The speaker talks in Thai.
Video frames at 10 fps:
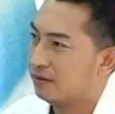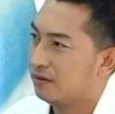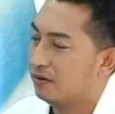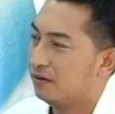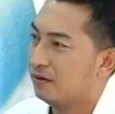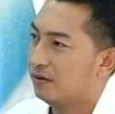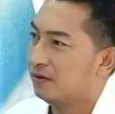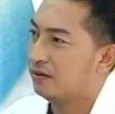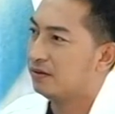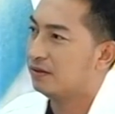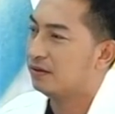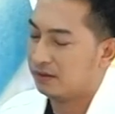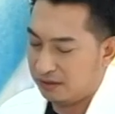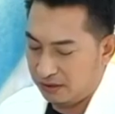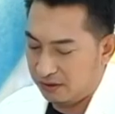อื
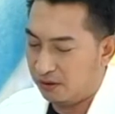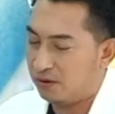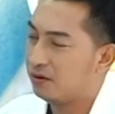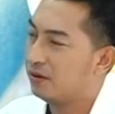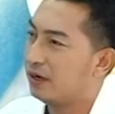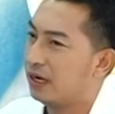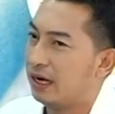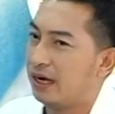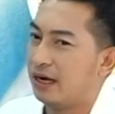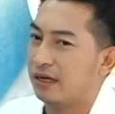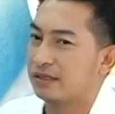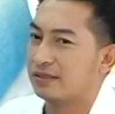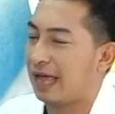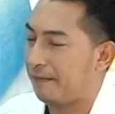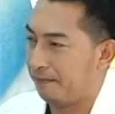โรค
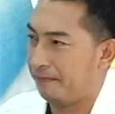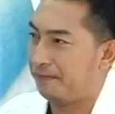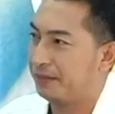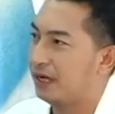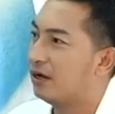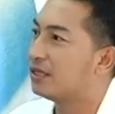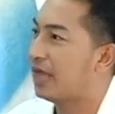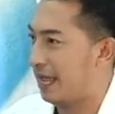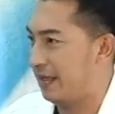ตับแล้วก็ไต